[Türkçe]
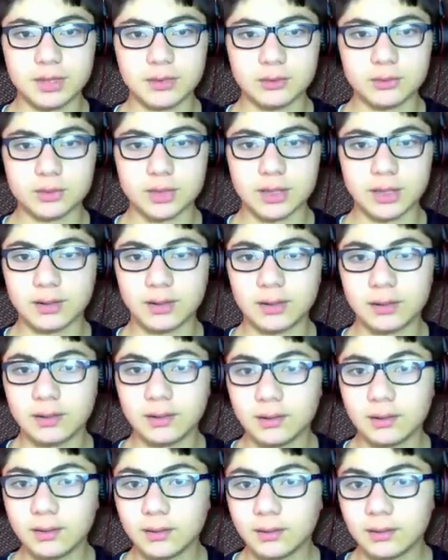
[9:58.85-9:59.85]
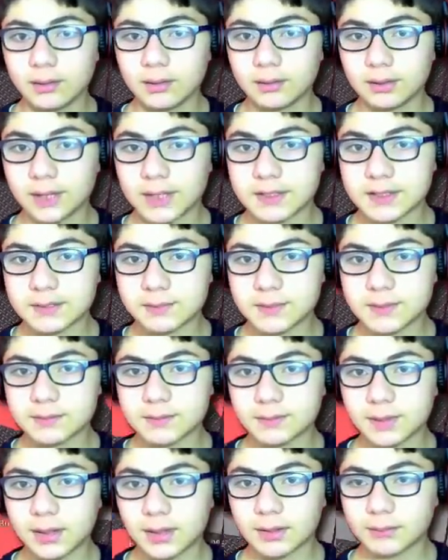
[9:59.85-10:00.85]
değil güzel. Guest
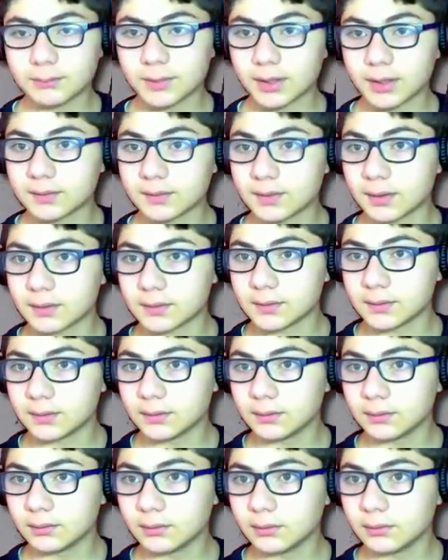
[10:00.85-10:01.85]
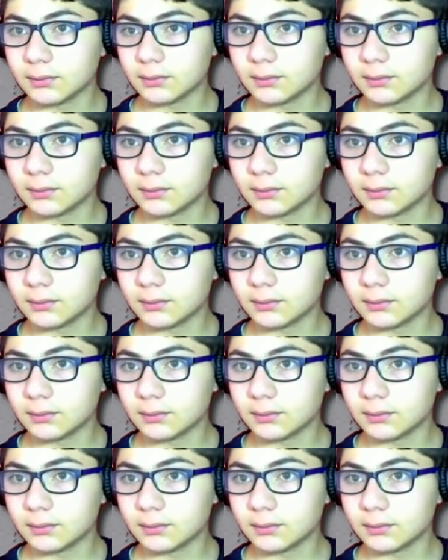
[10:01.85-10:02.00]
bizi bırak bıraktı artık.